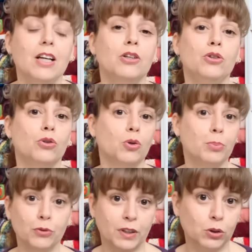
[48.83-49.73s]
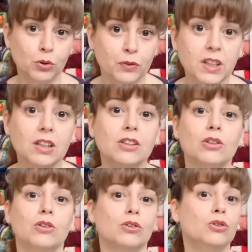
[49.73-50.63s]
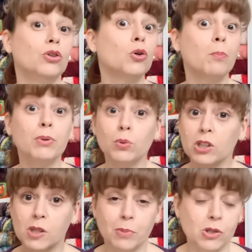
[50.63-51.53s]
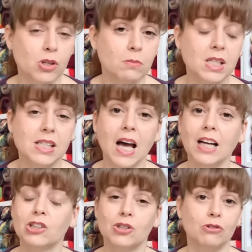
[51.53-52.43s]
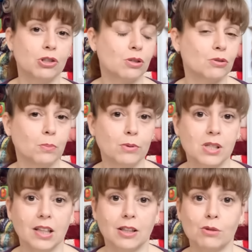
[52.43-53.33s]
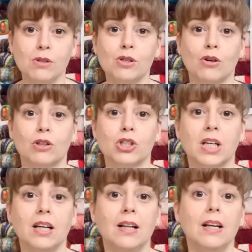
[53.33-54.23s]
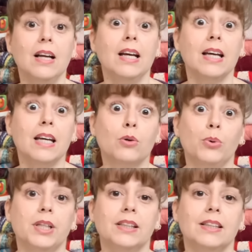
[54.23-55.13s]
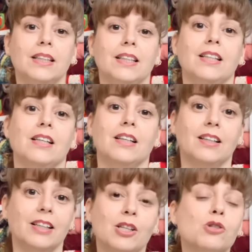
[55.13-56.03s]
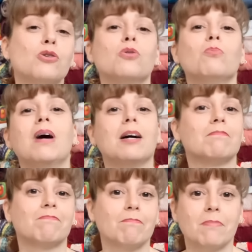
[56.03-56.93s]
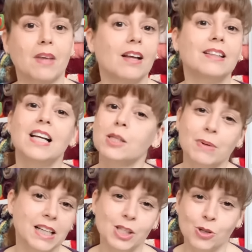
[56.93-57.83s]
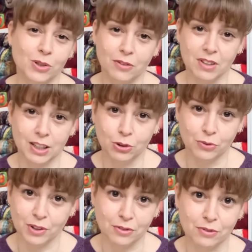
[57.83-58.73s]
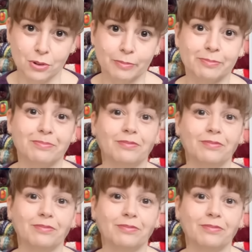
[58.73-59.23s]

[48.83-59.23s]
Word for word: non ho più fatto video, non ho più risposto ai messaggi, non ci sono più stata sui social e quindi insomma delle spiegazioni ve le dovevo.